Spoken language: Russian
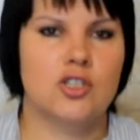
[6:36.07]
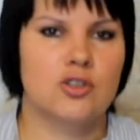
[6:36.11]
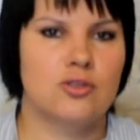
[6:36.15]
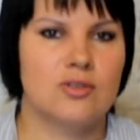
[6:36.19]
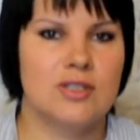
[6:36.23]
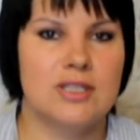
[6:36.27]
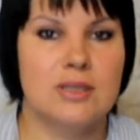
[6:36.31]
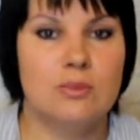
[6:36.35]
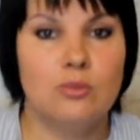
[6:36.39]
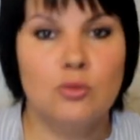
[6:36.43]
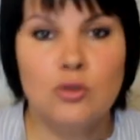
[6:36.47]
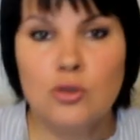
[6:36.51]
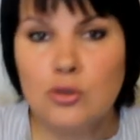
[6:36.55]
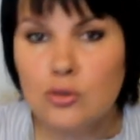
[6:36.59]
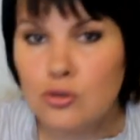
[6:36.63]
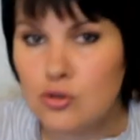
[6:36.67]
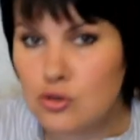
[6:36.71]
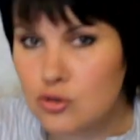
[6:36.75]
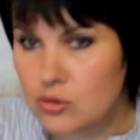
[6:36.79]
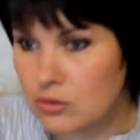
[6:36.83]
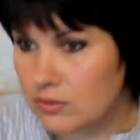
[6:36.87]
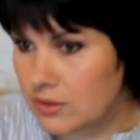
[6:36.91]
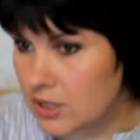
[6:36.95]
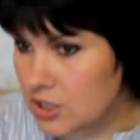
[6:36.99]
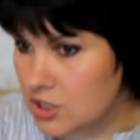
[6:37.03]
что зимой
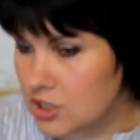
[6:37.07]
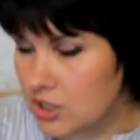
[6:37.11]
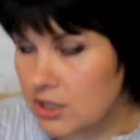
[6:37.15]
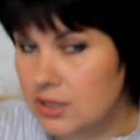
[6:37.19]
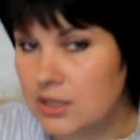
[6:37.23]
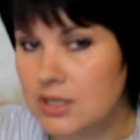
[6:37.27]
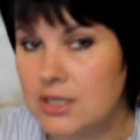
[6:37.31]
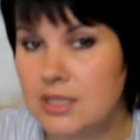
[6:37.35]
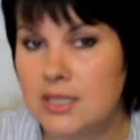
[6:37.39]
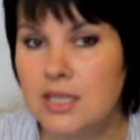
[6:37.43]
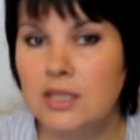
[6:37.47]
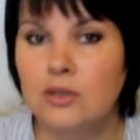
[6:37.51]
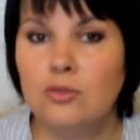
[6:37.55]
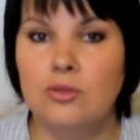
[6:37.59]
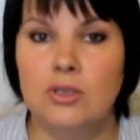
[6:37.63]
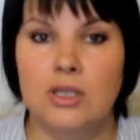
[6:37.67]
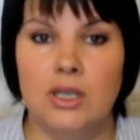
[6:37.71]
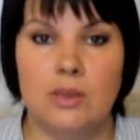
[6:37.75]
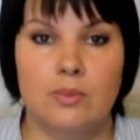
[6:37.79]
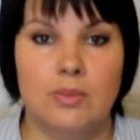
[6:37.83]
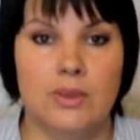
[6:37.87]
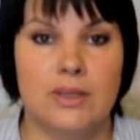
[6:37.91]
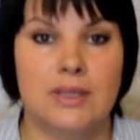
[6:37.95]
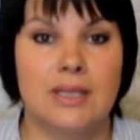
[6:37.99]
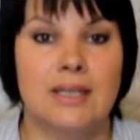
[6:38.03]
кожу увлажнять нельзя,
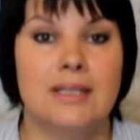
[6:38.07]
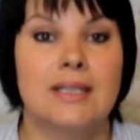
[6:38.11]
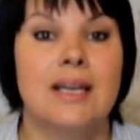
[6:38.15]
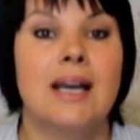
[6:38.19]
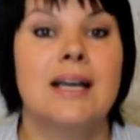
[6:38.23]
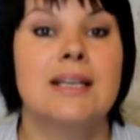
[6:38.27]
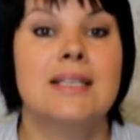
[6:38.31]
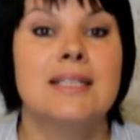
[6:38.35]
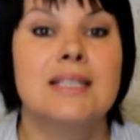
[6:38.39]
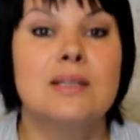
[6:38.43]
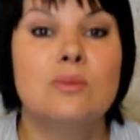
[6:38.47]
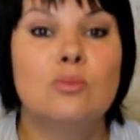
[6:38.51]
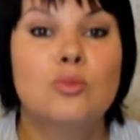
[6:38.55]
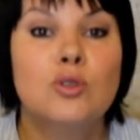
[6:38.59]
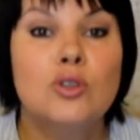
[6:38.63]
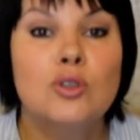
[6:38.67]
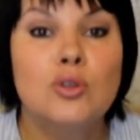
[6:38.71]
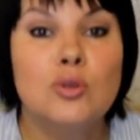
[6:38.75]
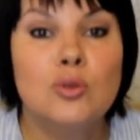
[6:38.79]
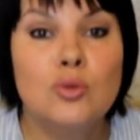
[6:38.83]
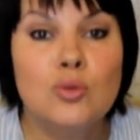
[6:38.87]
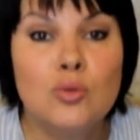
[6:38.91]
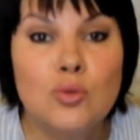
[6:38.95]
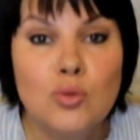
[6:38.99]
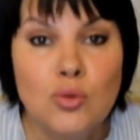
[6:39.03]
только питать, а зимой
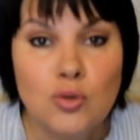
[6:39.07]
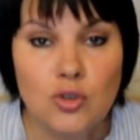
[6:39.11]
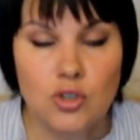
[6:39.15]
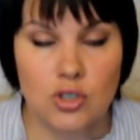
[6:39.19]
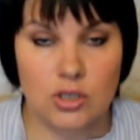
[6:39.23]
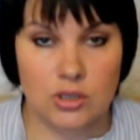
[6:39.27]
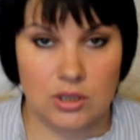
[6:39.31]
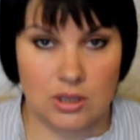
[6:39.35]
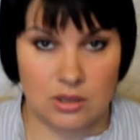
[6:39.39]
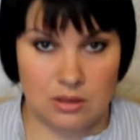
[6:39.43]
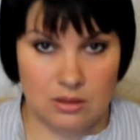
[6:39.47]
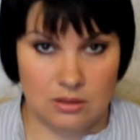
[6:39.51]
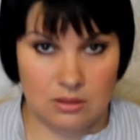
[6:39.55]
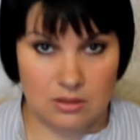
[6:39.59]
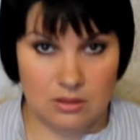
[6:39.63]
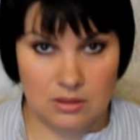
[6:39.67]
нужно